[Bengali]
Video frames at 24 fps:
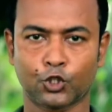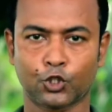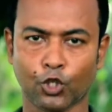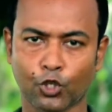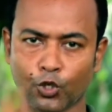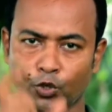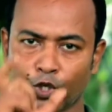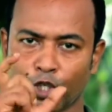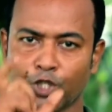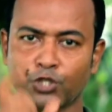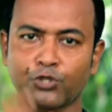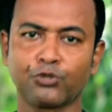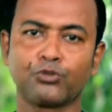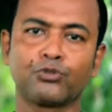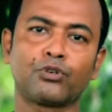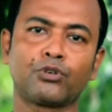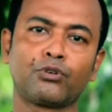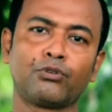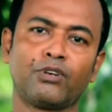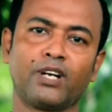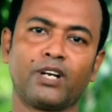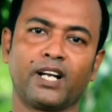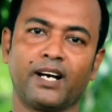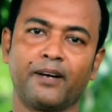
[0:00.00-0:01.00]
ছোট করে শুরু
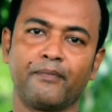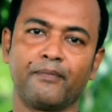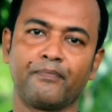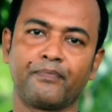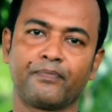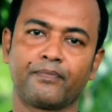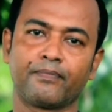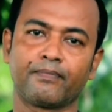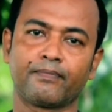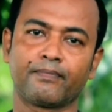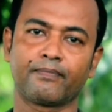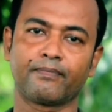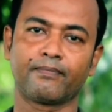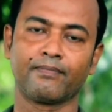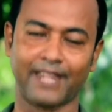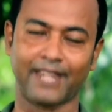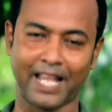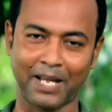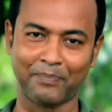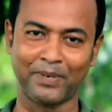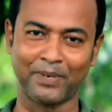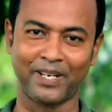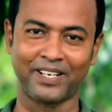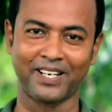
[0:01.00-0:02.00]
করুন না
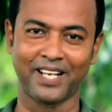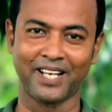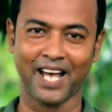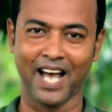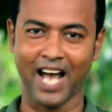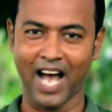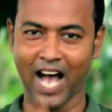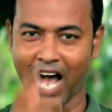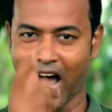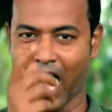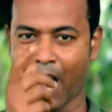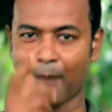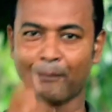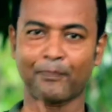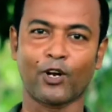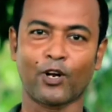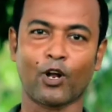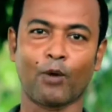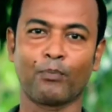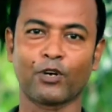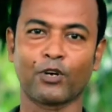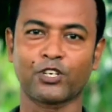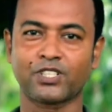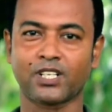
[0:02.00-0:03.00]
দেখবেন আপনার
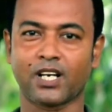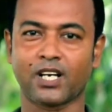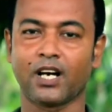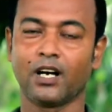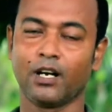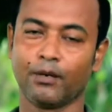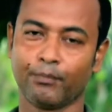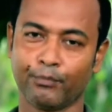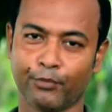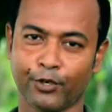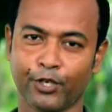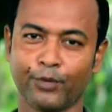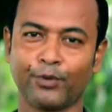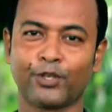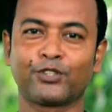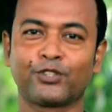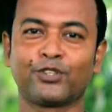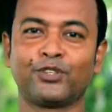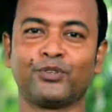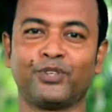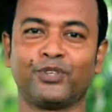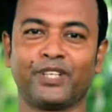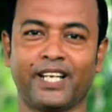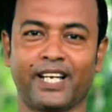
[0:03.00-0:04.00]
অভ্যাসটা
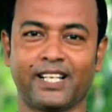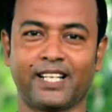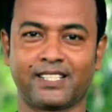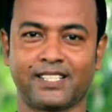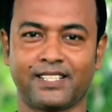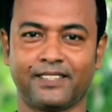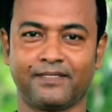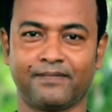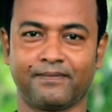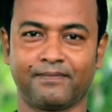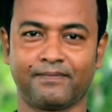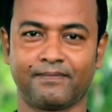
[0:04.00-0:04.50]
পরিবর্তন হয়ে গেছে